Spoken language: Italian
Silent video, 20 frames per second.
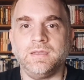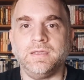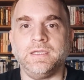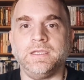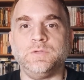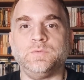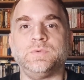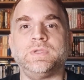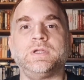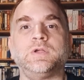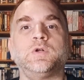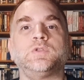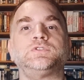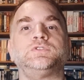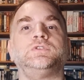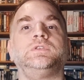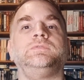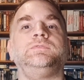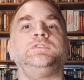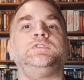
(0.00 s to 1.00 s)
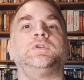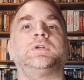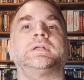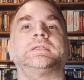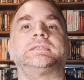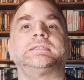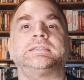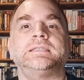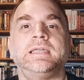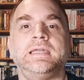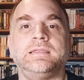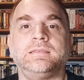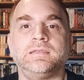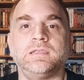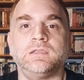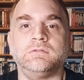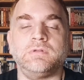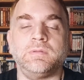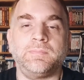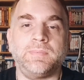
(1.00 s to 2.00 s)
in un negozio di
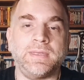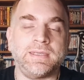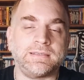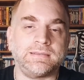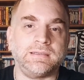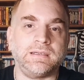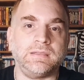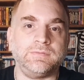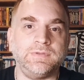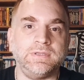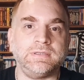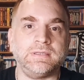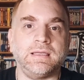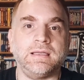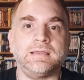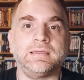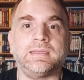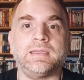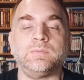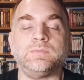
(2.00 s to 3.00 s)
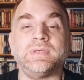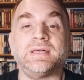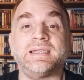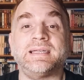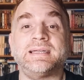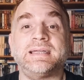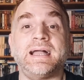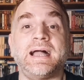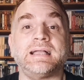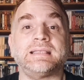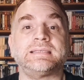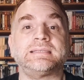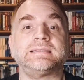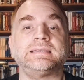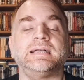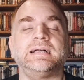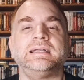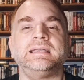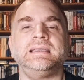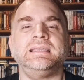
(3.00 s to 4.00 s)
videocassette dove perde la vita anche una
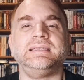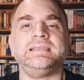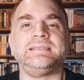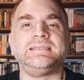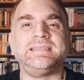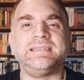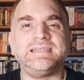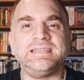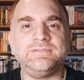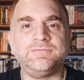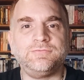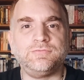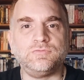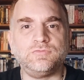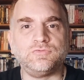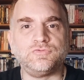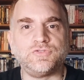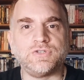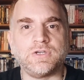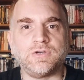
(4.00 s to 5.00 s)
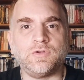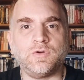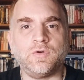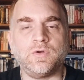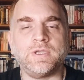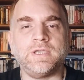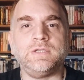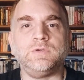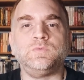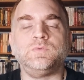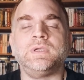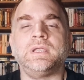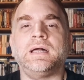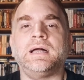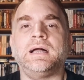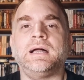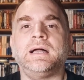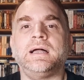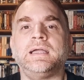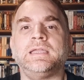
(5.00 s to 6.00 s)
ragazza, si rifugiano in
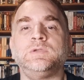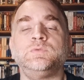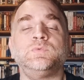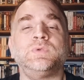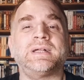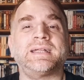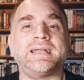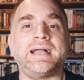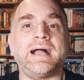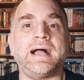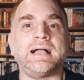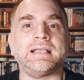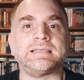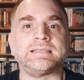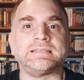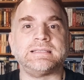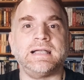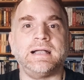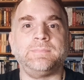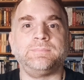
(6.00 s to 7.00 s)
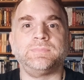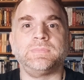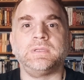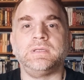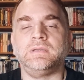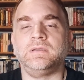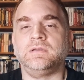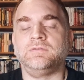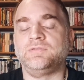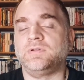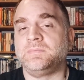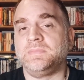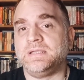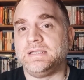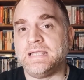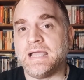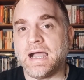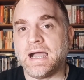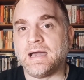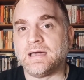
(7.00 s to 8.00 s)
una, in una casa eh,
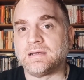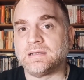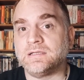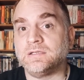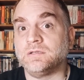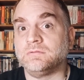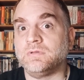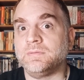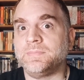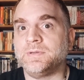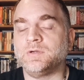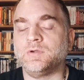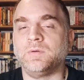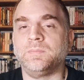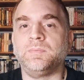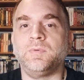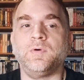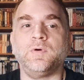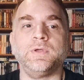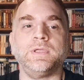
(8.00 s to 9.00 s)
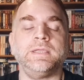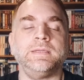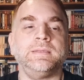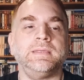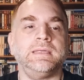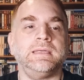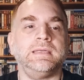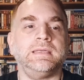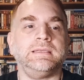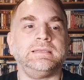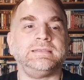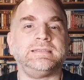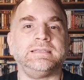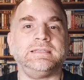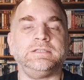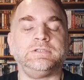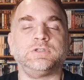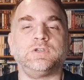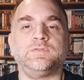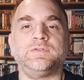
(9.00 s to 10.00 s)
familiare dove però poi si
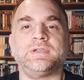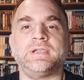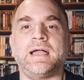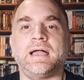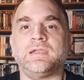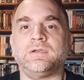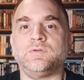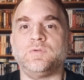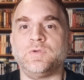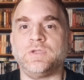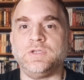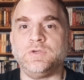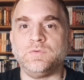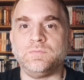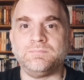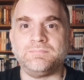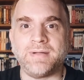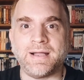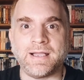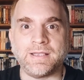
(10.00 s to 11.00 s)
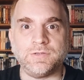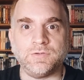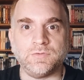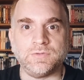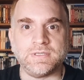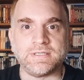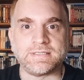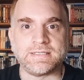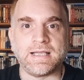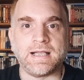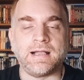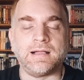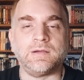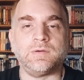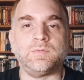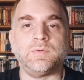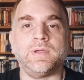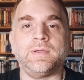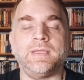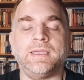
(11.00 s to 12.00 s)
ritroveranno in un bagno di
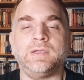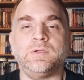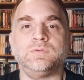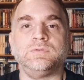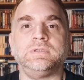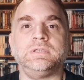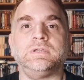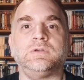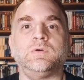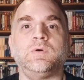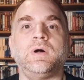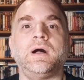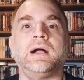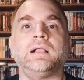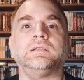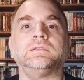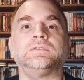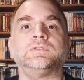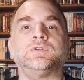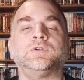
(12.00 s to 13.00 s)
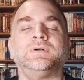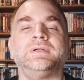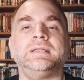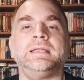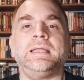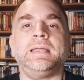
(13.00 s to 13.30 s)
sangue e non dico altro.